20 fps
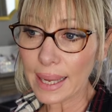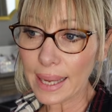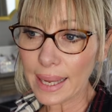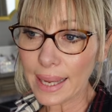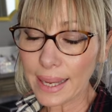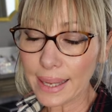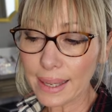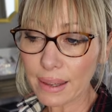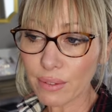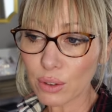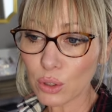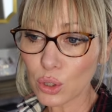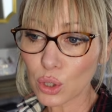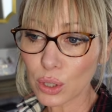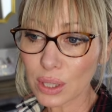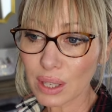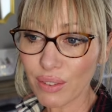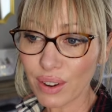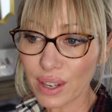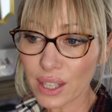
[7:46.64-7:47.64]
Et il y avait autre
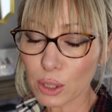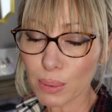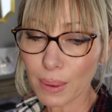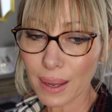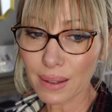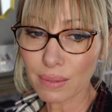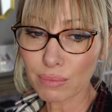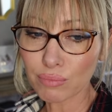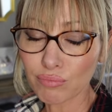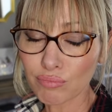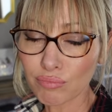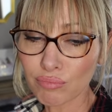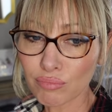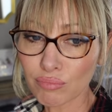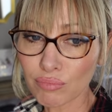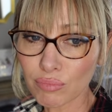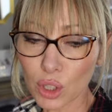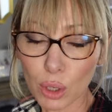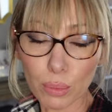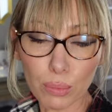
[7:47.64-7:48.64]
chose qu'il fallait que je prenne.
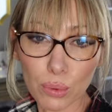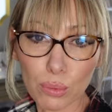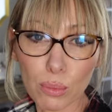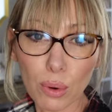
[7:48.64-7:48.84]
Je sais plus.